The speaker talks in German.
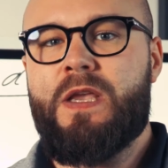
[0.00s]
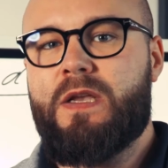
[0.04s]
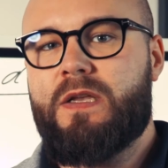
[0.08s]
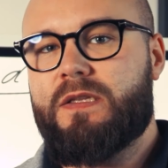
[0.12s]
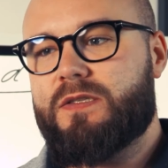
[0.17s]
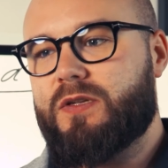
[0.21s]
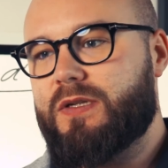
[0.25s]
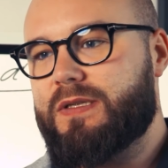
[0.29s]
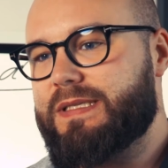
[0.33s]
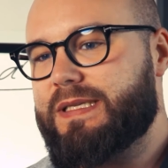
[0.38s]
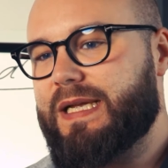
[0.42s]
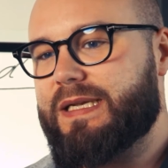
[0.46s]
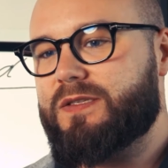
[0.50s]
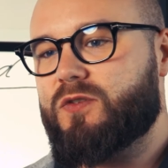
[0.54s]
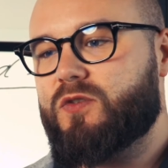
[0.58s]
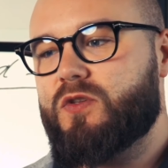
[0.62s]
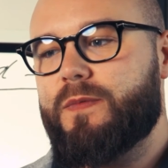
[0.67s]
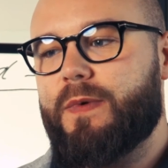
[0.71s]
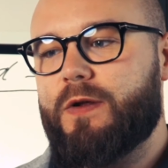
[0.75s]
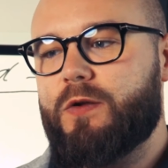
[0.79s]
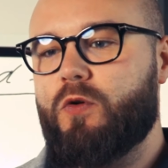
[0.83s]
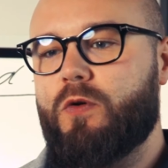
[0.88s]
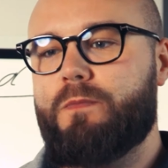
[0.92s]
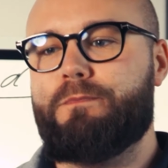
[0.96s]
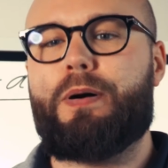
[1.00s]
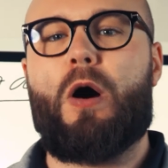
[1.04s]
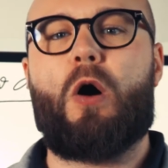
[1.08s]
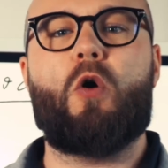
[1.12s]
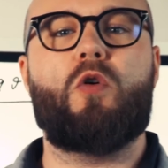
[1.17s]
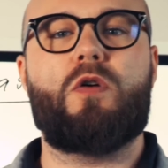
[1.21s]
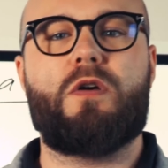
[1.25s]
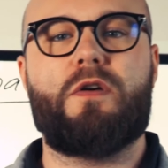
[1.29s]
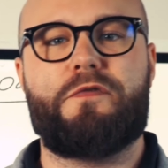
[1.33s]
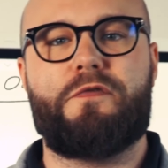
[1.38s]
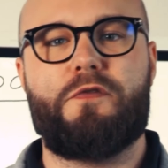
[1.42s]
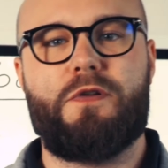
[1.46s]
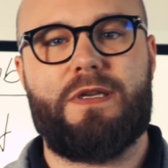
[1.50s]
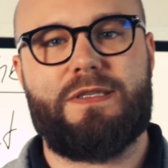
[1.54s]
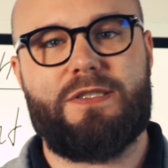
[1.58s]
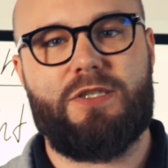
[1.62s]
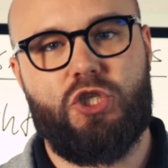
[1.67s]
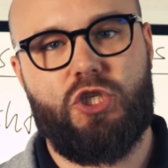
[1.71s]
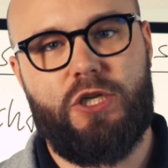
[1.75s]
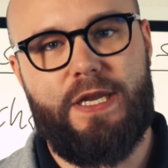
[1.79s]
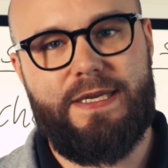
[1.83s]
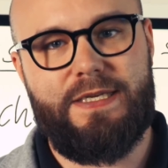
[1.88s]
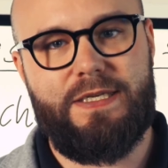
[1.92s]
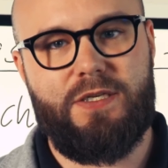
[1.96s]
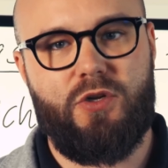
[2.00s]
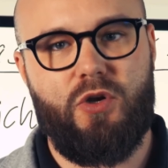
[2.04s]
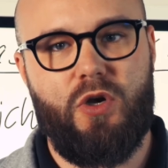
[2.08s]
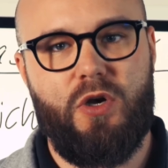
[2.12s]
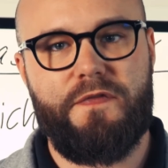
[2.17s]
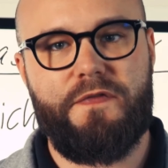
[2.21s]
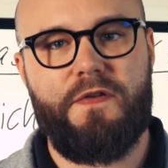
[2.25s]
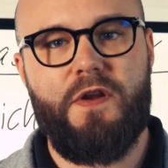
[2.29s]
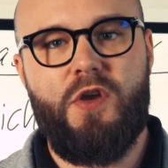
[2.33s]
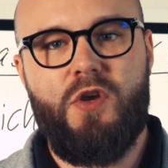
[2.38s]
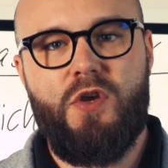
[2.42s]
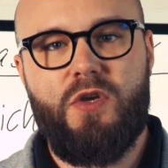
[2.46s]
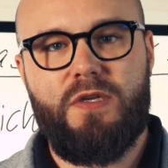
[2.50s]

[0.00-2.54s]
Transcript: Sonst hast du immer nur ein Bauchgefühl, dass es schlecht läuft.